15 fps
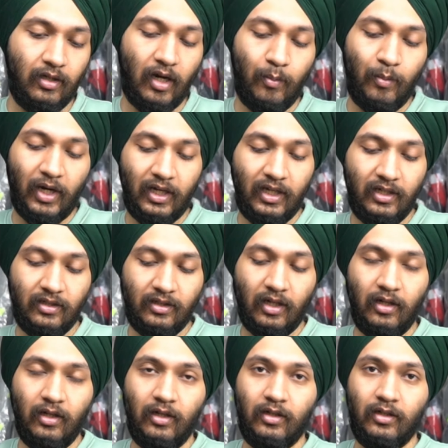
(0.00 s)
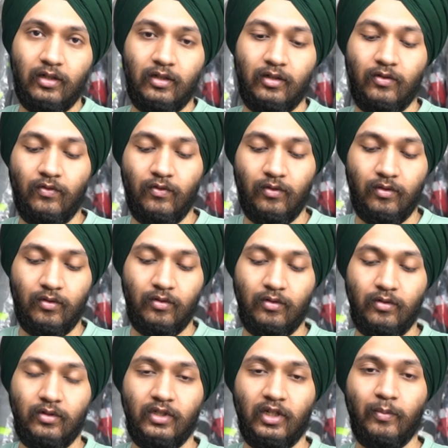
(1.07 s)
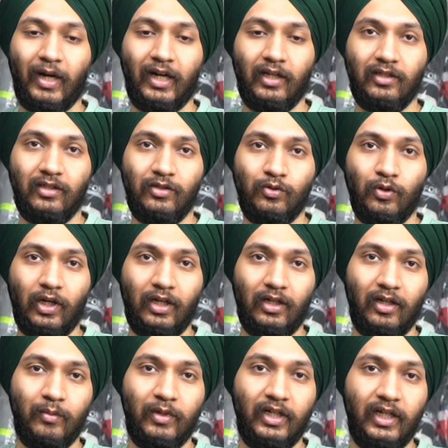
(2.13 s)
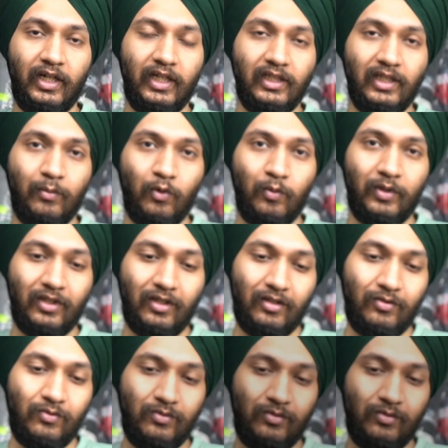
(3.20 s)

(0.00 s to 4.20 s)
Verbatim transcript: आप बाकी इसका सिनेमैटिक्स इन्जॉय करिए मैं डिटेल्स आपको बताता